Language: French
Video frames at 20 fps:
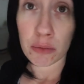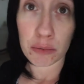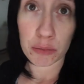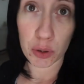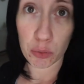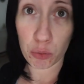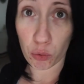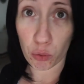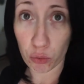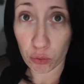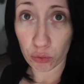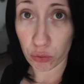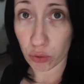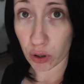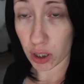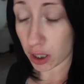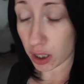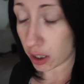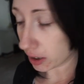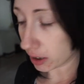Mais bon,
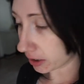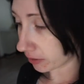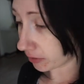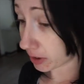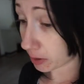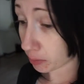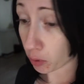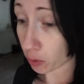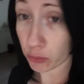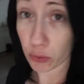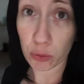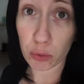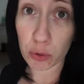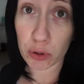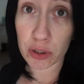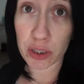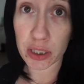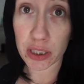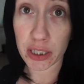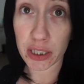voilà. Il y avait des promos
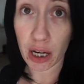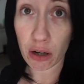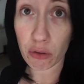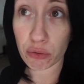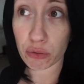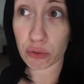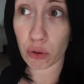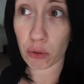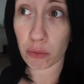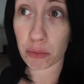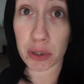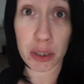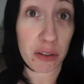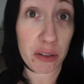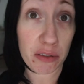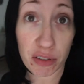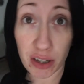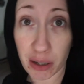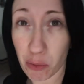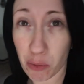beauté, Carrefour, mais
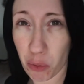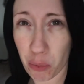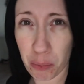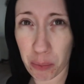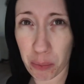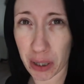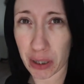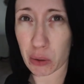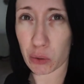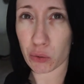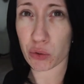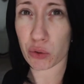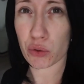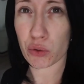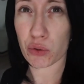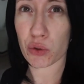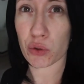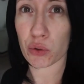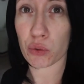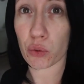vraiment pas grand
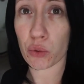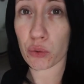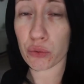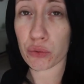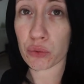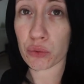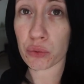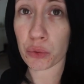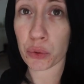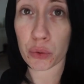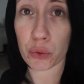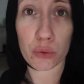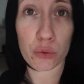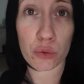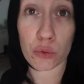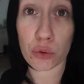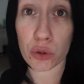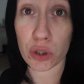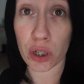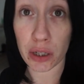chose, je trouve. Donc, euh,
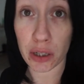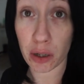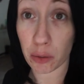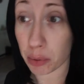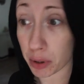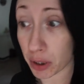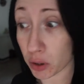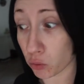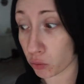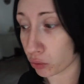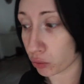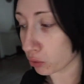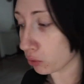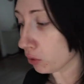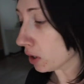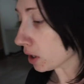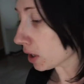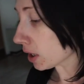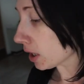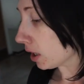du coup, j'ai rien pris non
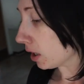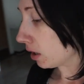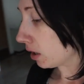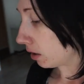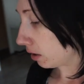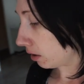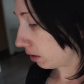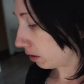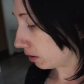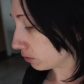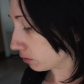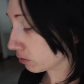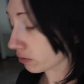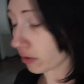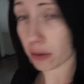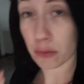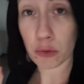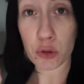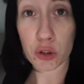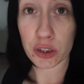plus. Euh, donc,
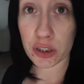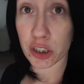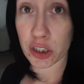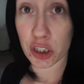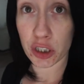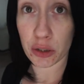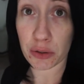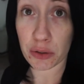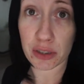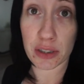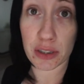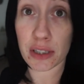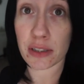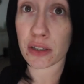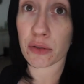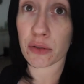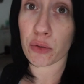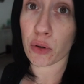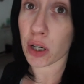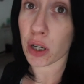vraiment, j'étais chez et
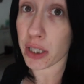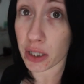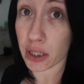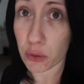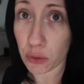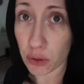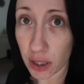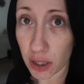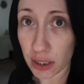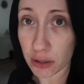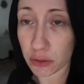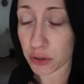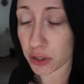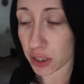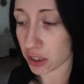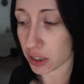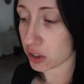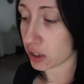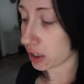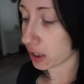Sephora. Il n'y a que là que
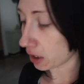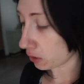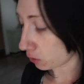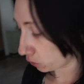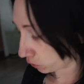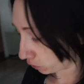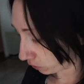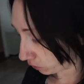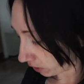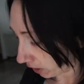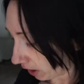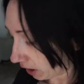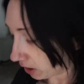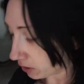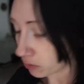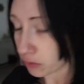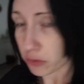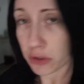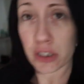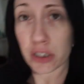j'ai acheté quelque chose.
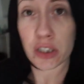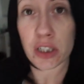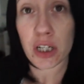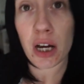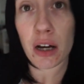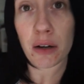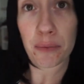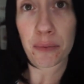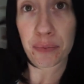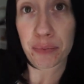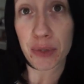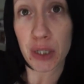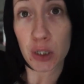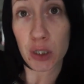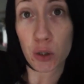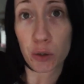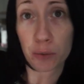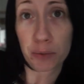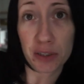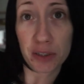Donc, déjà,
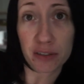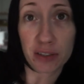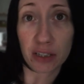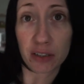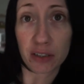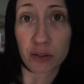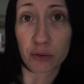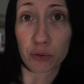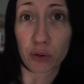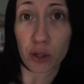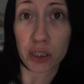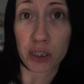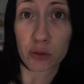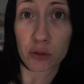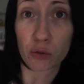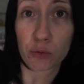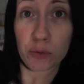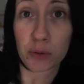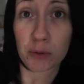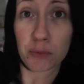le petit sac Sephora, il est
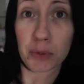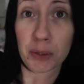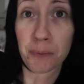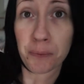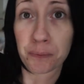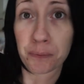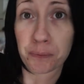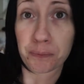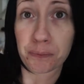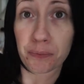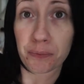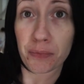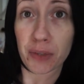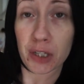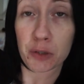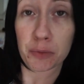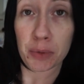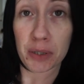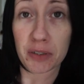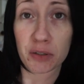tout mimi.
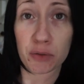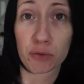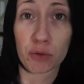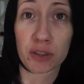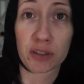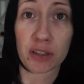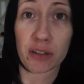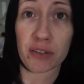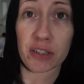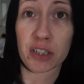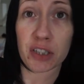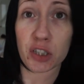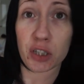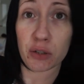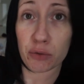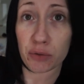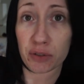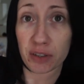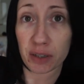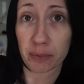Je sais pas si vous les avez déjà
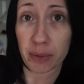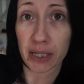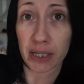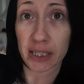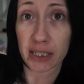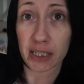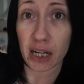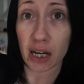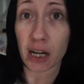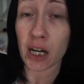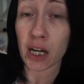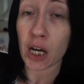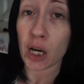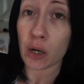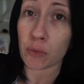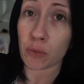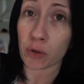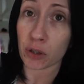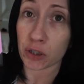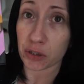vu ces palettes là
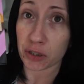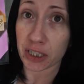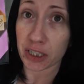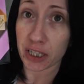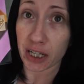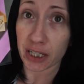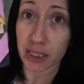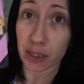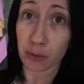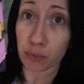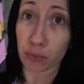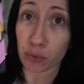Moi j'en ai craqué